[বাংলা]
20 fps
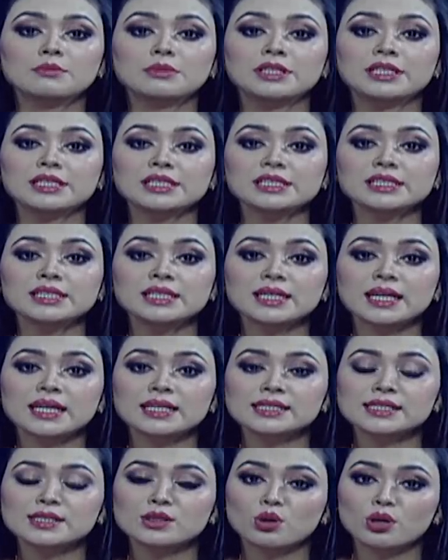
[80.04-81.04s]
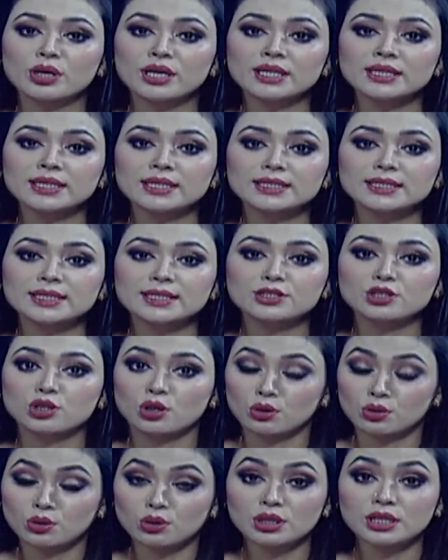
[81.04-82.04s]
বিদেশিদের কাছে নয় দেশের
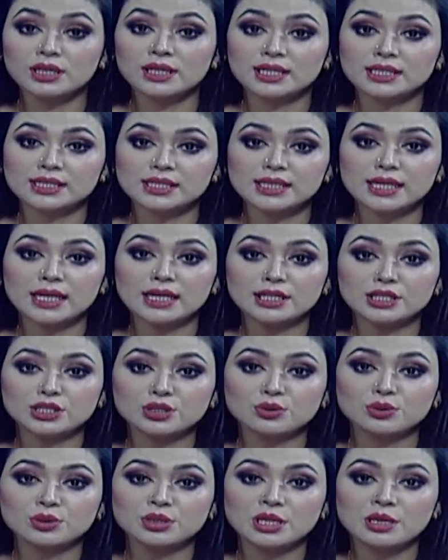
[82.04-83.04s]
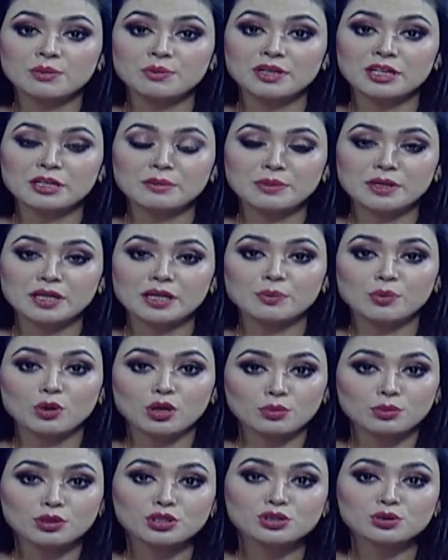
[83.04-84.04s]
জনগণের কাছে নালিশ করতে বিএনপিকে
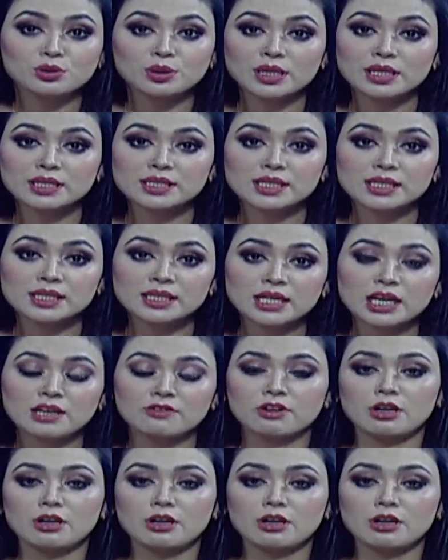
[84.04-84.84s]
পরামর্শ দিয়েছেন